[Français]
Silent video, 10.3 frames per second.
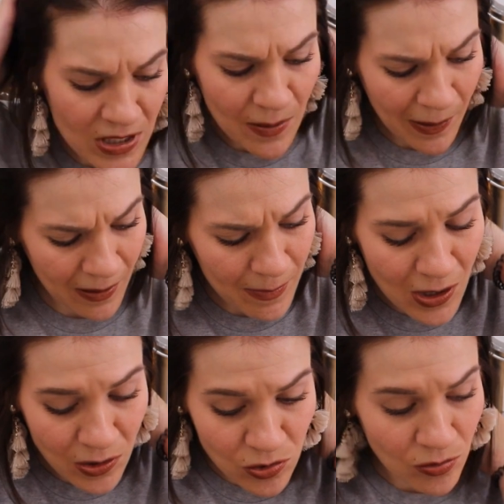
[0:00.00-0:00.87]
Chez
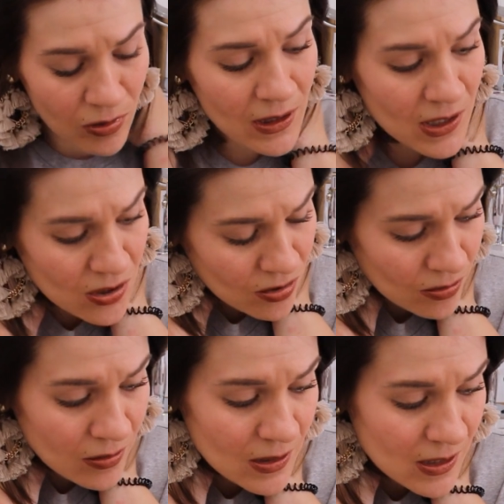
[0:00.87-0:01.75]
Primark, tu vois des
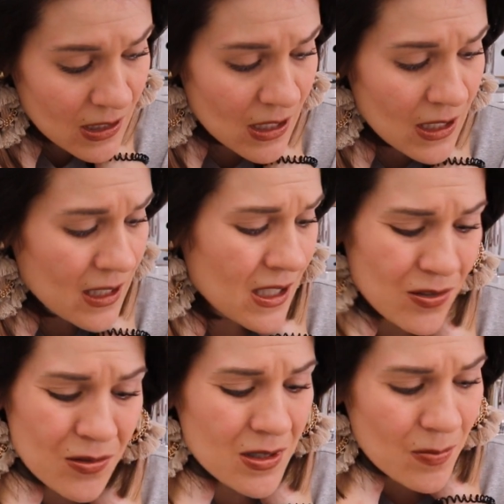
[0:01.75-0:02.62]
choses
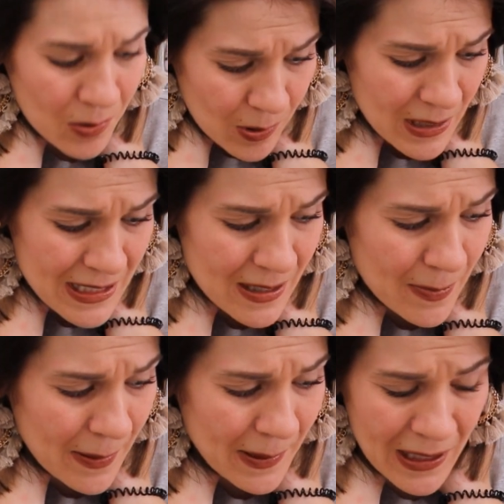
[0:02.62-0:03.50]
et tu dis pourquoi je les ai
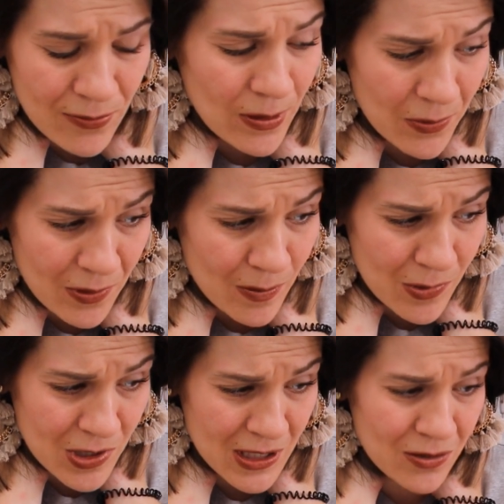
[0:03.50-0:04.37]
pas pris, il faut
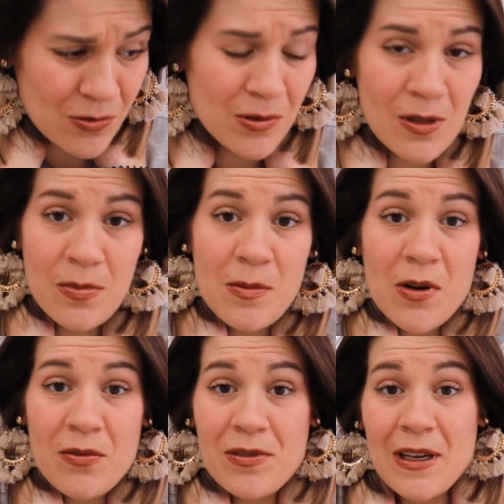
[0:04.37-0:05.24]
absolument que j'y retourne et puis
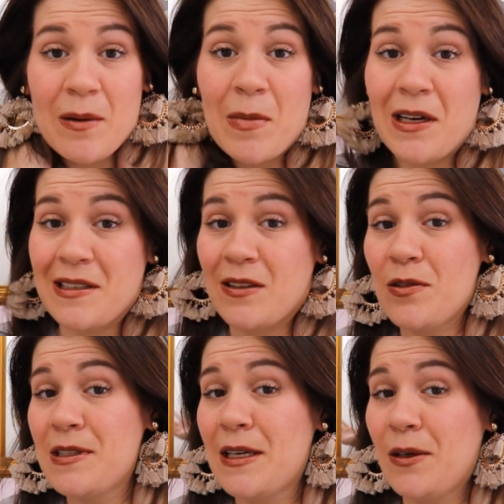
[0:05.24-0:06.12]
bah au final bah ça
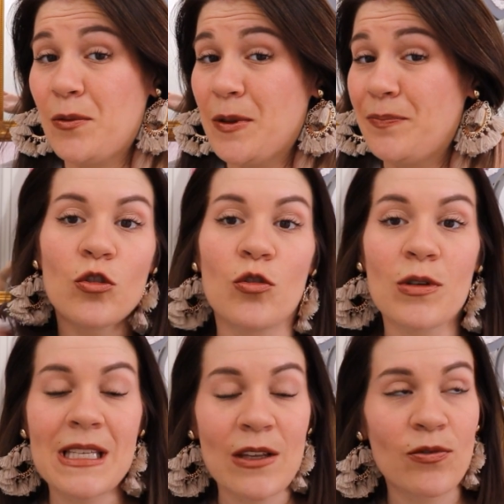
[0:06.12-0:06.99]
donne ça quoi.
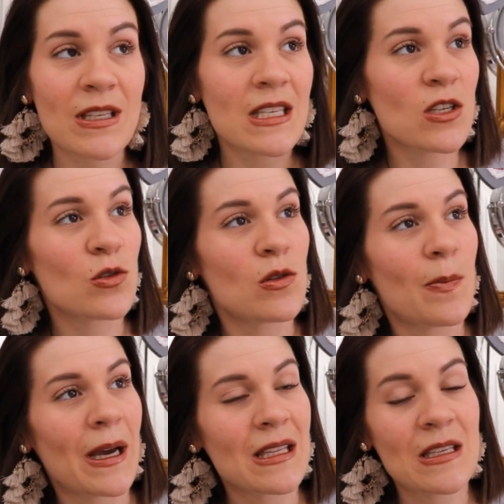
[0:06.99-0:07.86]
Donc cette fois-ci je suis
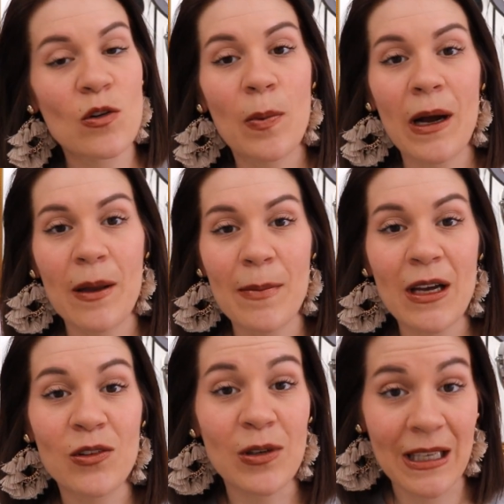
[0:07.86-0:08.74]
partie au
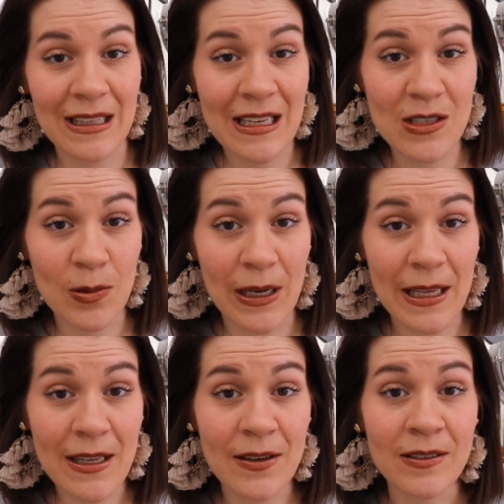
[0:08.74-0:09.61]
Primark de Créteil
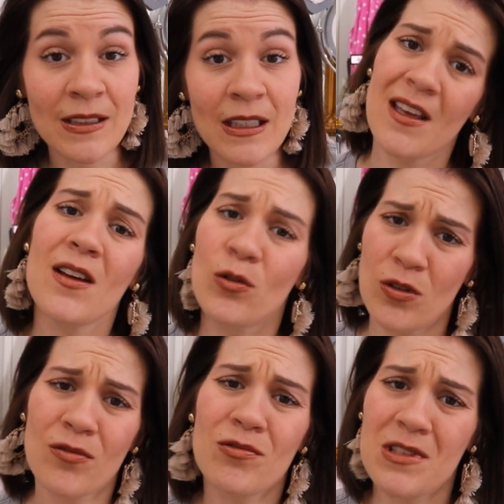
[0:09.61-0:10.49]
Soleil et
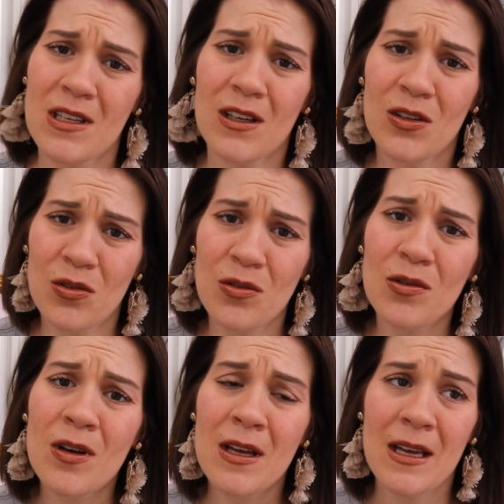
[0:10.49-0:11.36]
autant vous dire
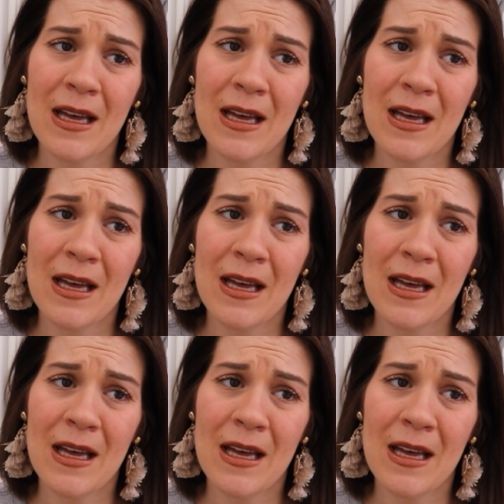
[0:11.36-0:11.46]
que